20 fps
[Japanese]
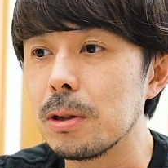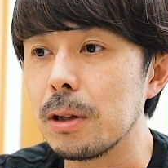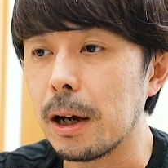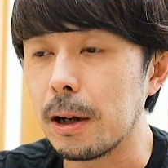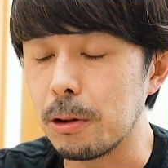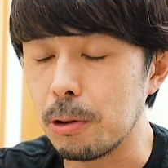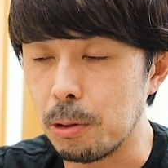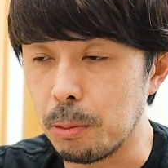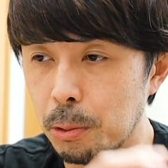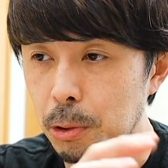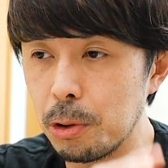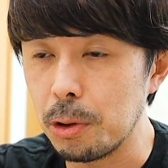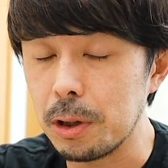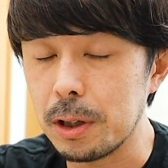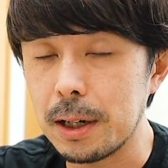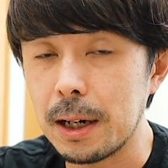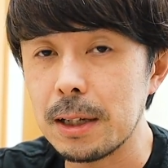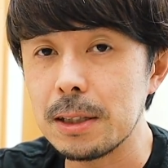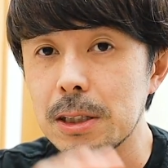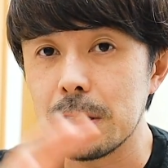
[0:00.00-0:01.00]
もの
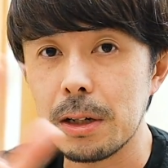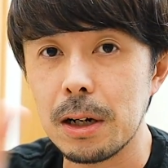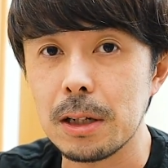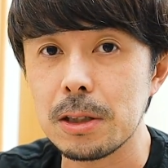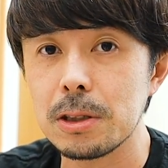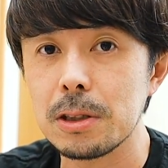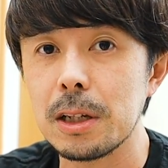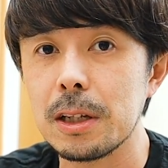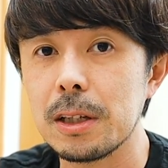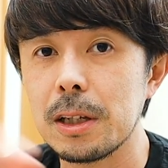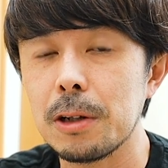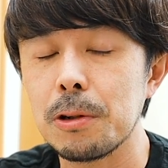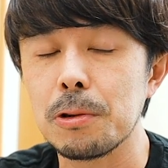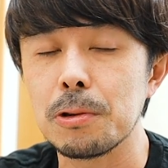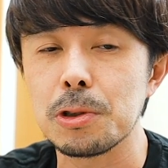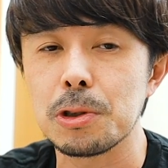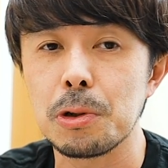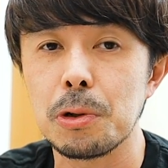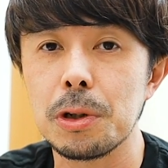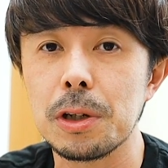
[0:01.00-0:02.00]
に関してはすでに
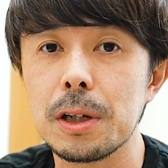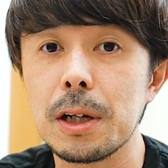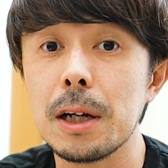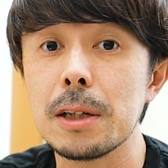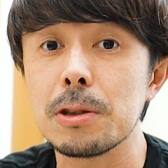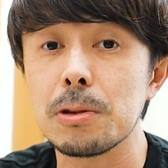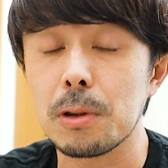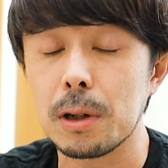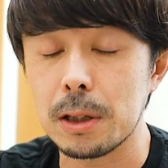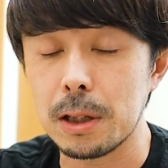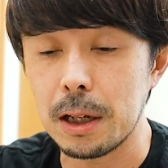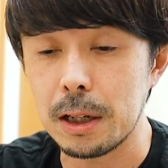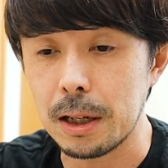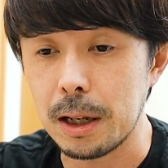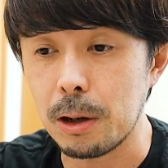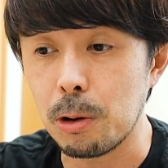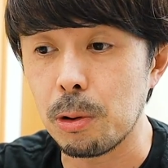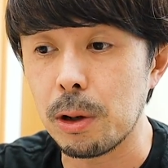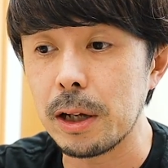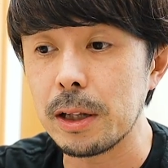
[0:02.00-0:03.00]
キヤノンの商品開発の方に
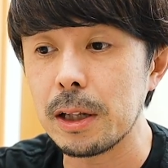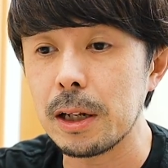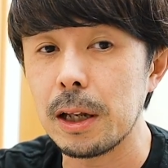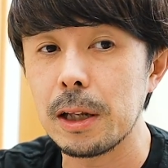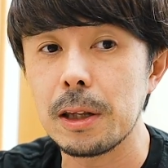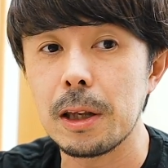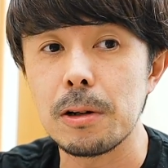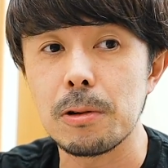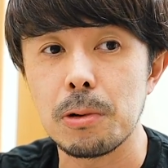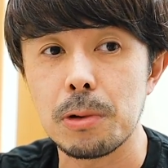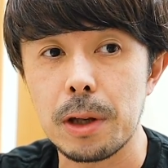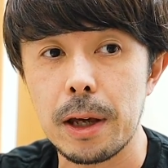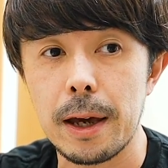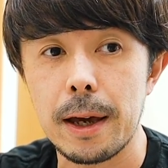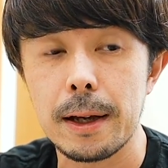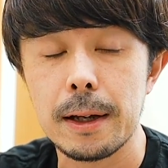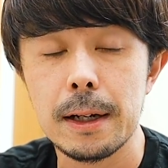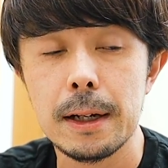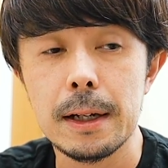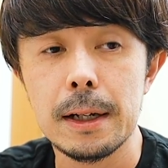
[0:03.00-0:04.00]
ねご覧いただいているの
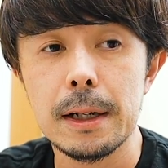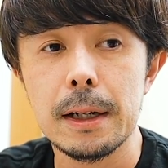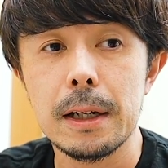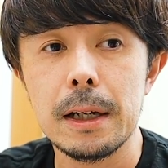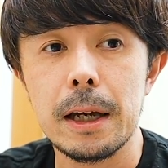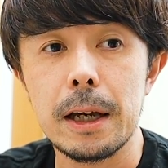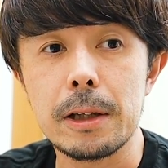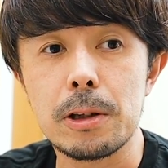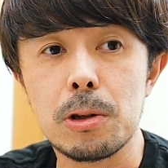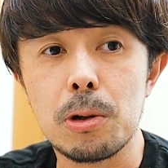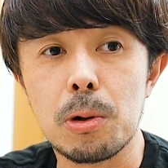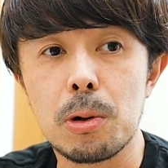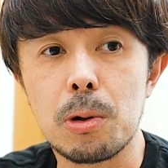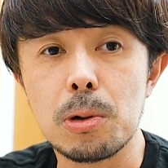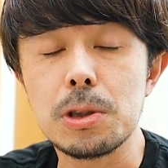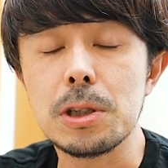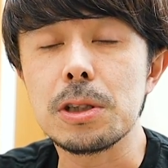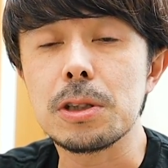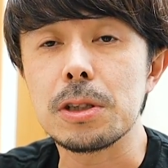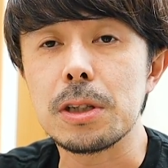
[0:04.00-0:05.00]
で、
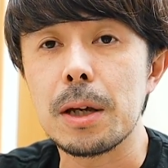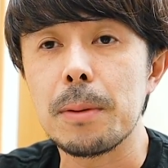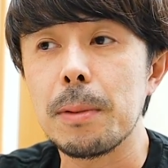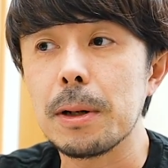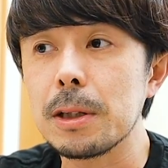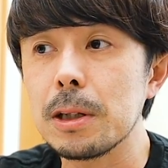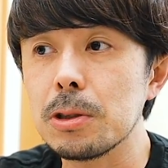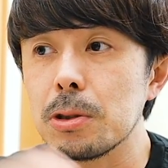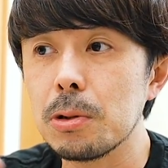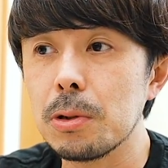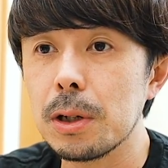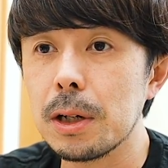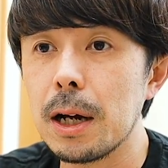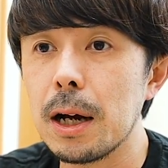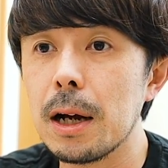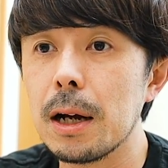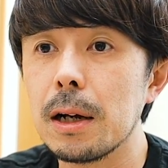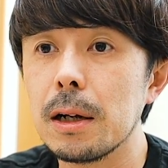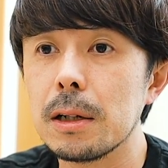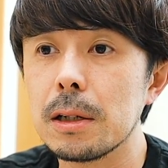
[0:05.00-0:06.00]
後日ねまたそれ
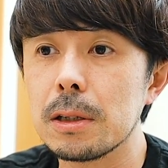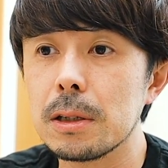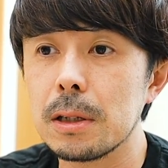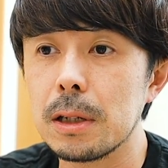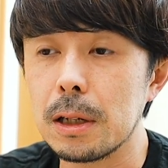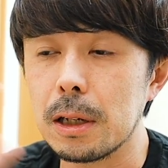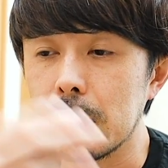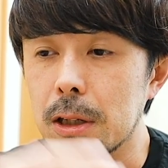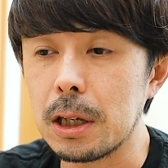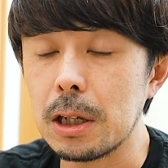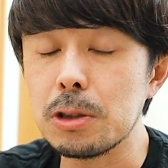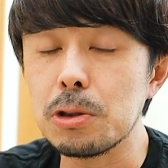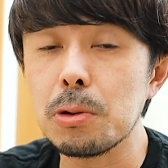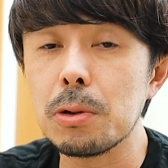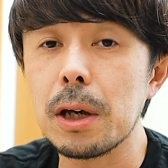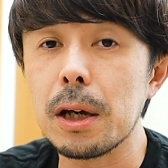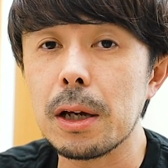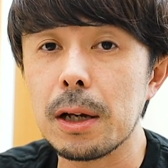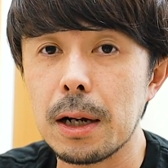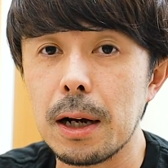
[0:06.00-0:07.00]
が検
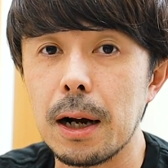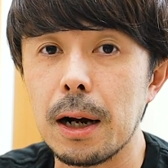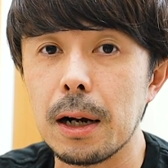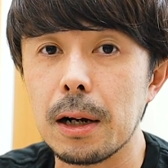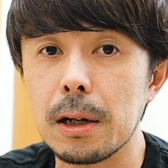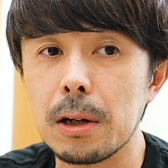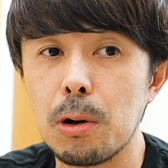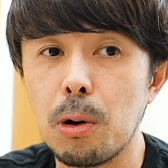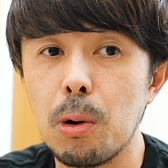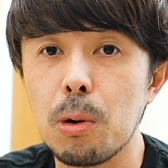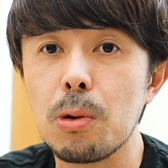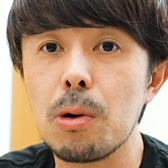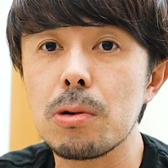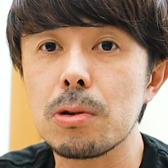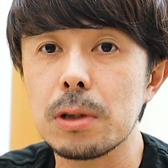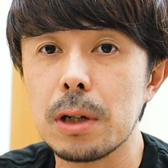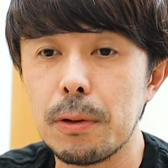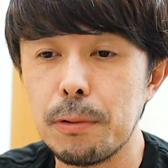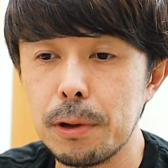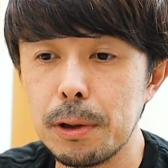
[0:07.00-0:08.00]
証結果、報
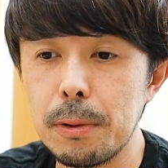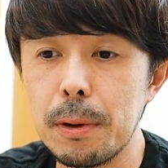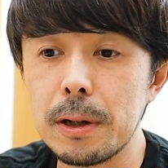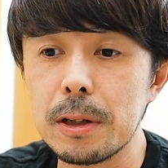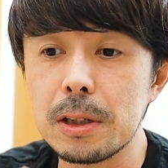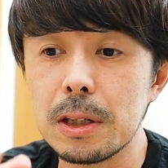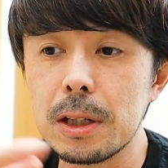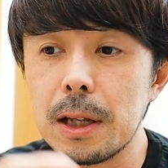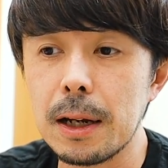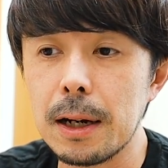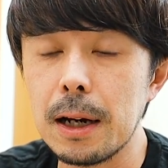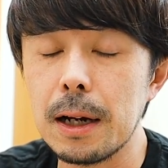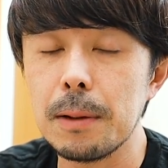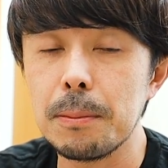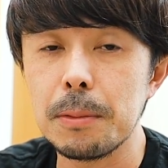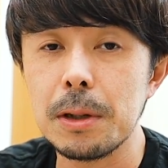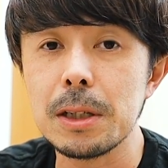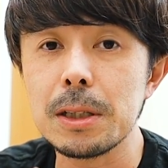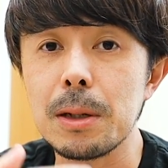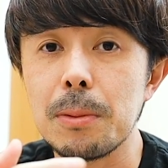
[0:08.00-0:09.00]
告がフィードバック来たら
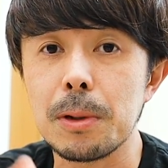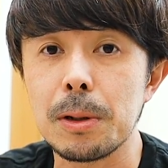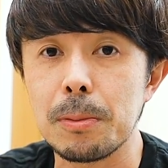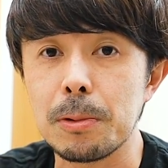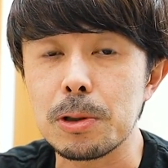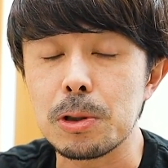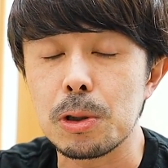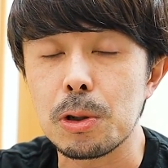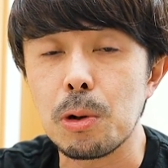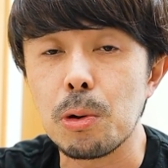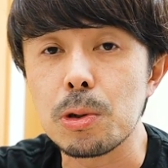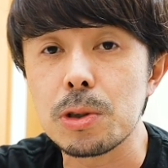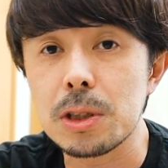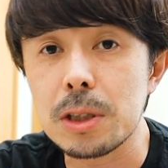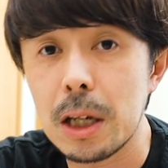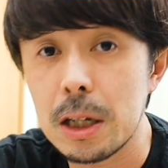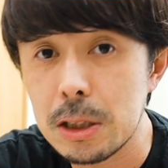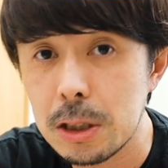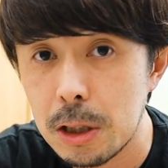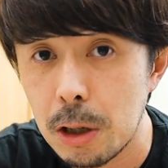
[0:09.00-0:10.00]
皆様にもそれをお
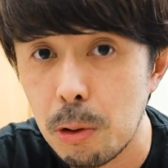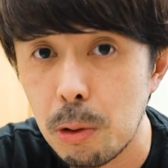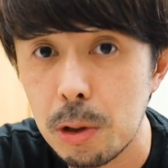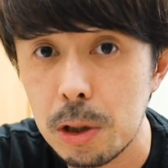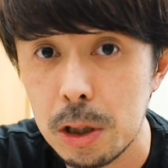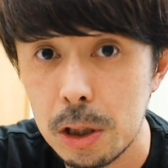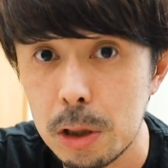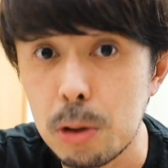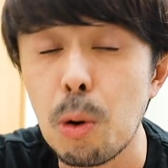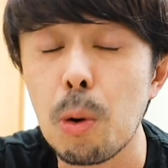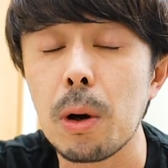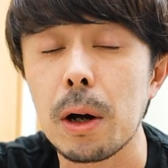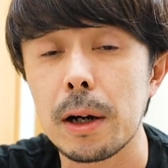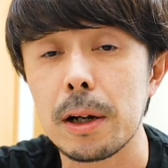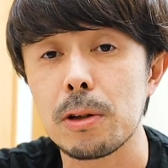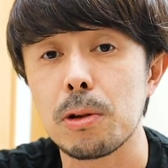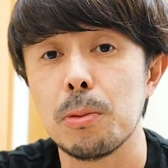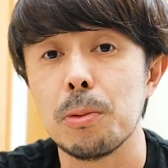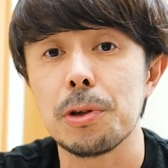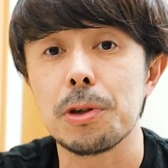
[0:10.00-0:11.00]
伝えしていこうか
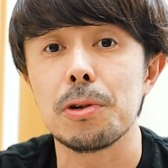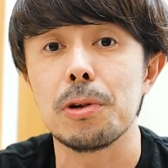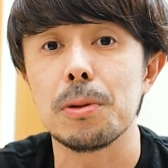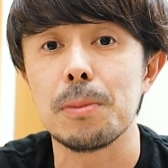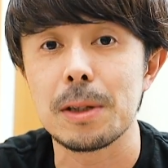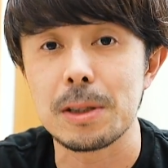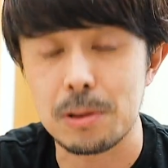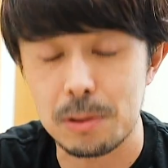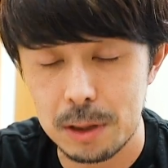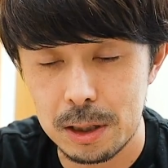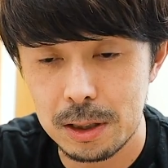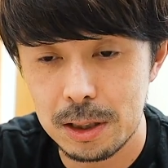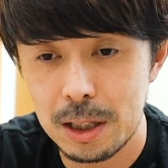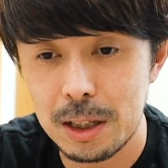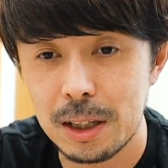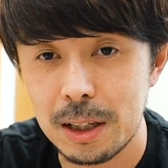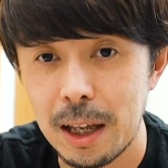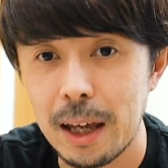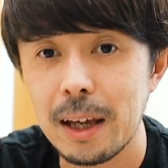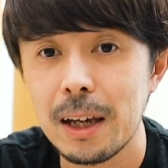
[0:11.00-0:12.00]
なと思っておりますので、ぜ
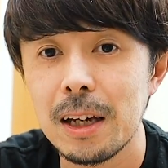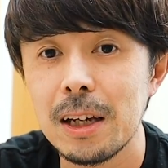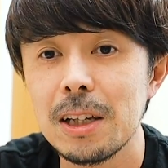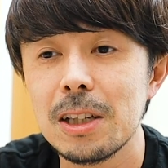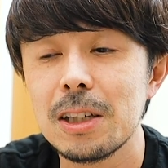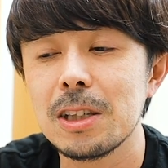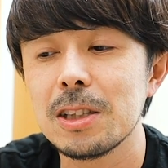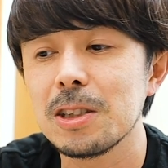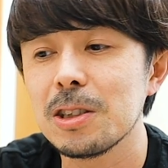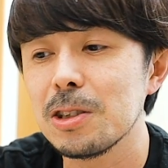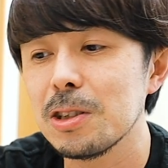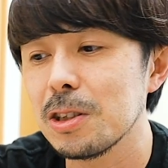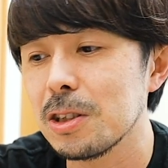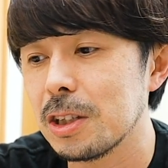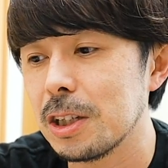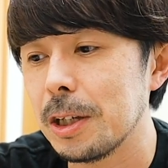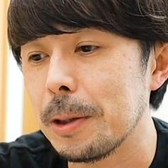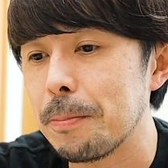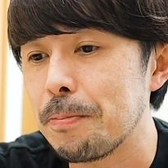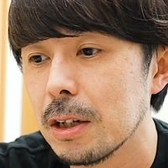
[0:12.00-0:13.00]
ひね引き続
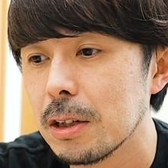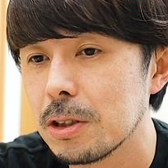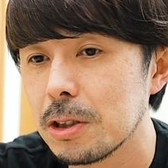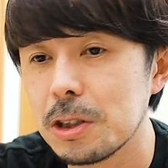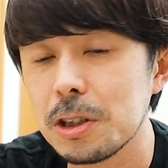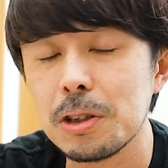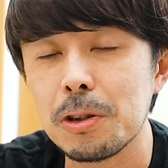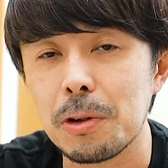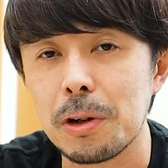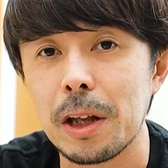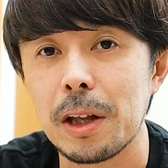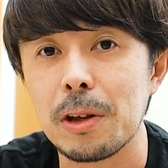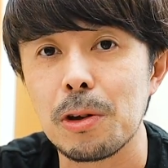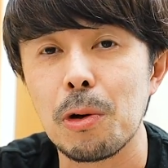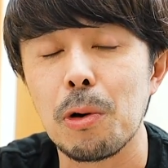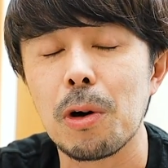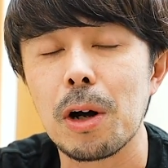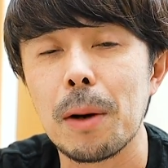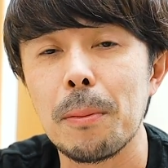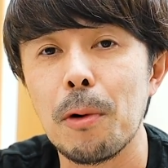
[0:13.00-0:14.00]
き次のね
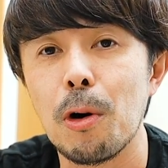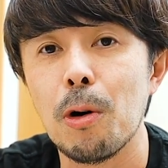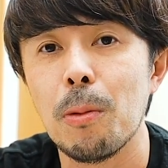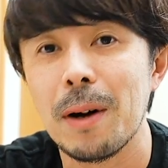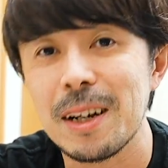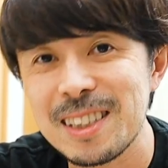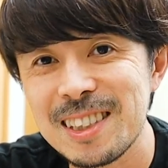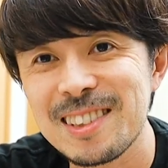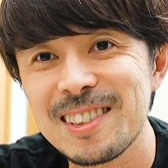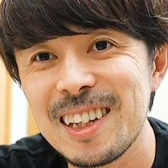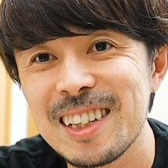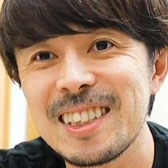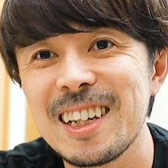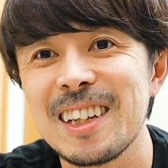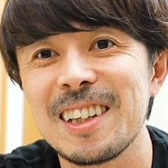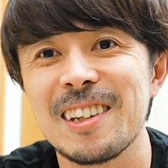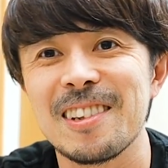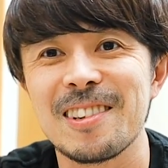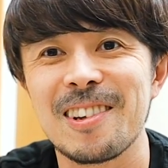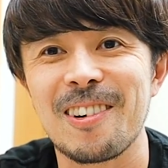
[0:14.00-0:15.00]
動画もお待ちくださ
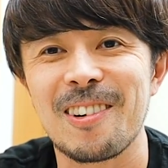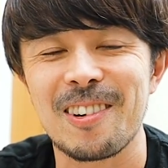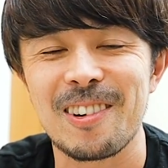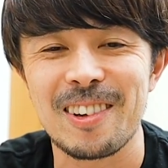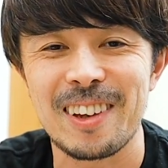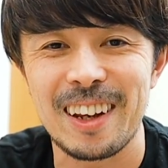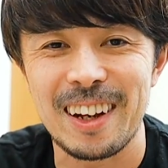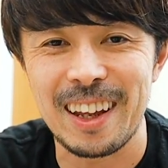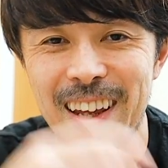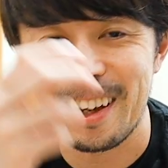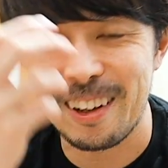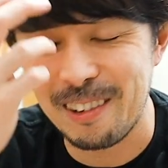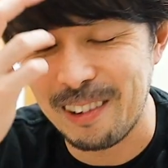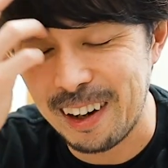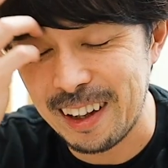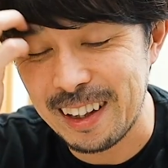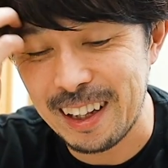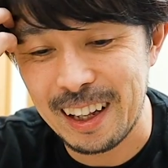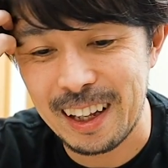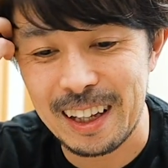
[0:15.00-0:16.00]
いというところでねご
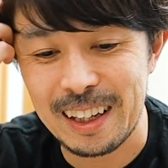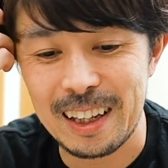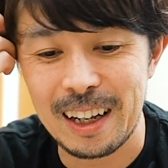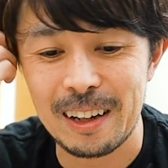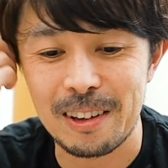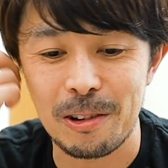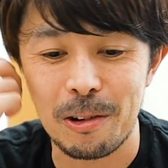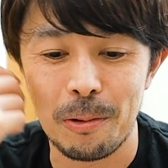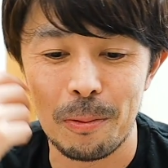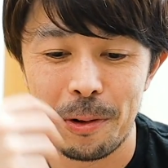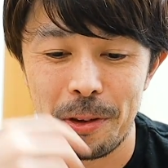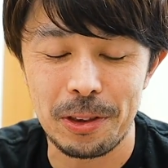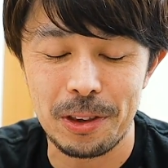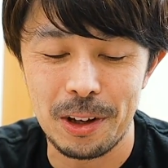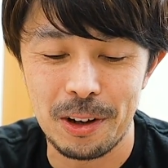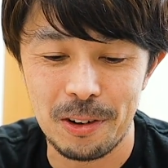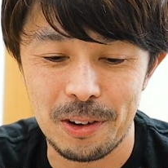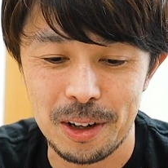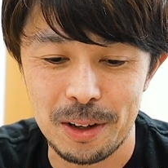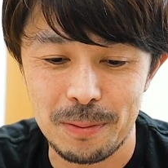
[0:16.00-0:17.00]
覧いただけたらと思っ
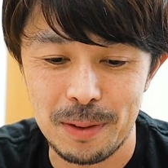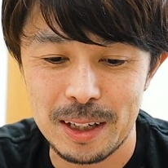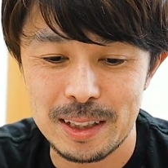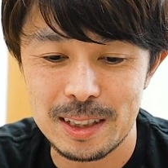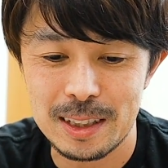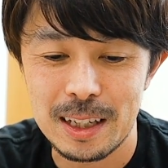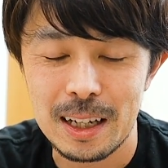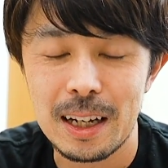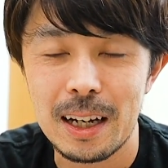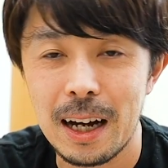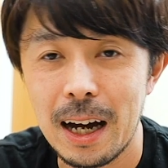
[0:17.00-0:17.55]
ております。